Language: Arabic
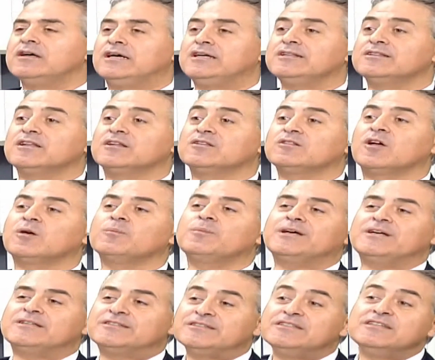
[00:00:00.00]
عندها
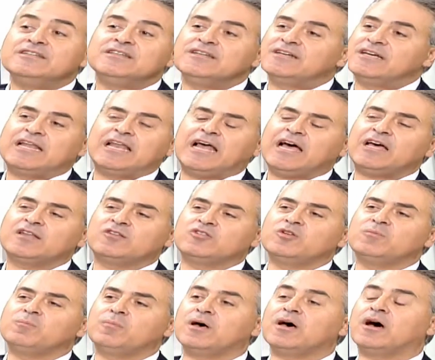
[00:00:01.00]
طابع ديني الى حد
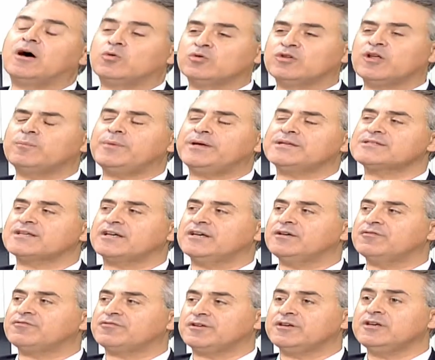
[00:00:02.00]
ما او طابع
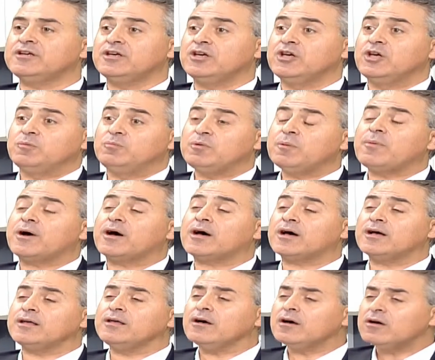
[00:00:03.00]
ثقافي بيبقى
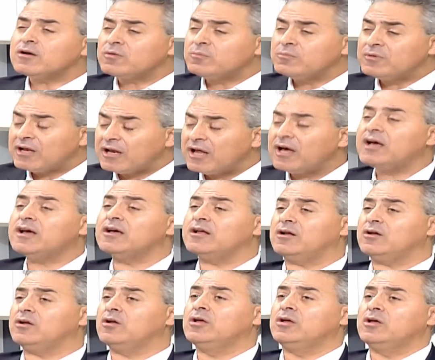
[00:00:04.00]
خيار من
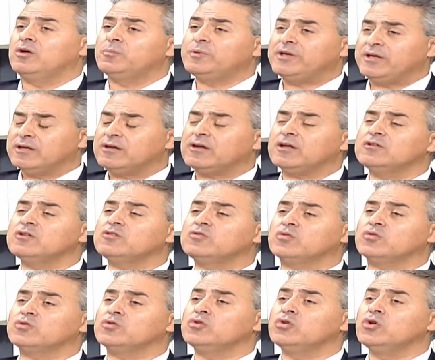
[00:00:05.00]
الاهل
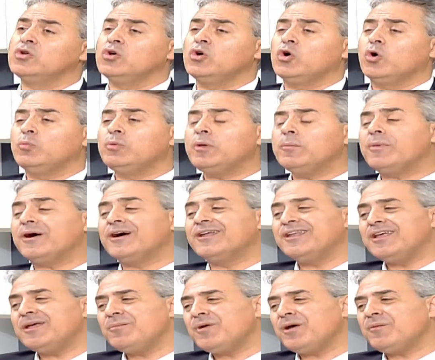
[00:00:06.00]
بارادتهم وبيبقى
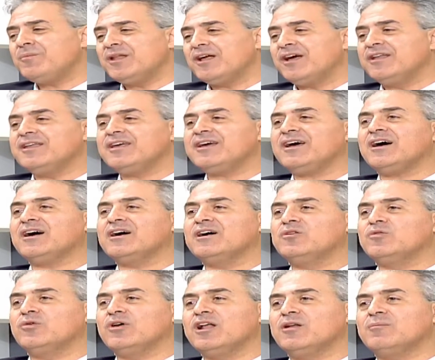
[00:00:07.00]
نابع من قناعه
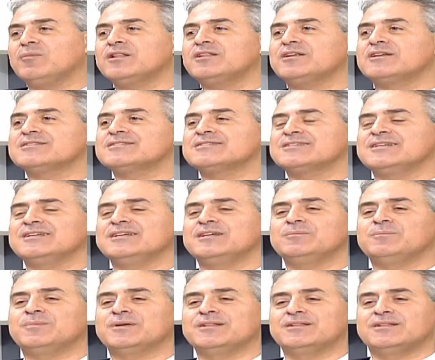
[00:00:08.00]
انه هالمدرسه
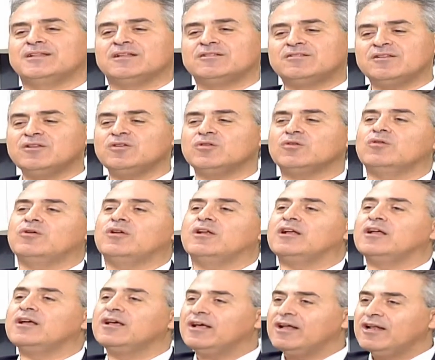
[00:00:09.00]
بدها
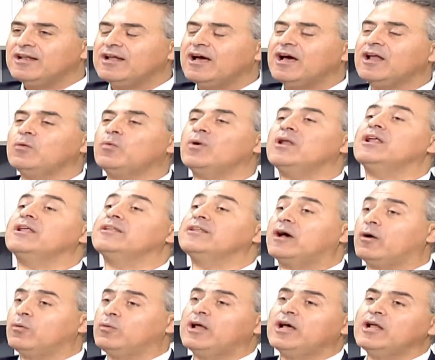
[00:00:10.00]
تنقل لهالولد
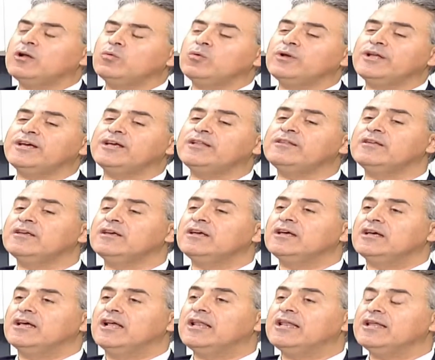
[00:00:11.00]
او لهالولاد
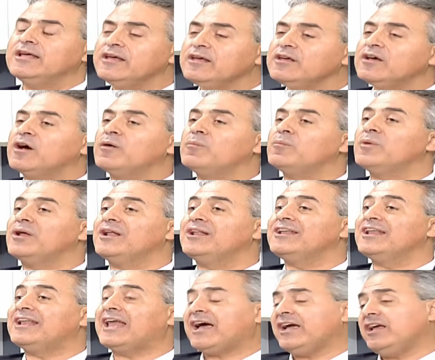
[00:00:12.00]
القيم
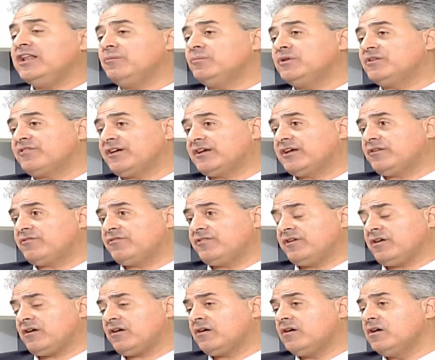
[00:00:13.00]
اللي العائله بتفكر
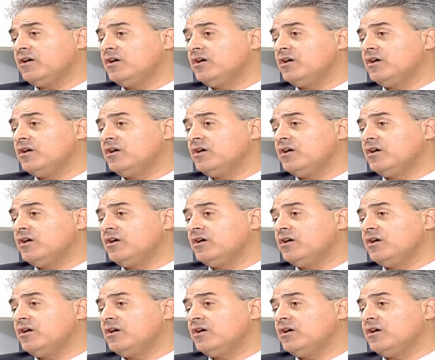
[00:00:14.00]
فيها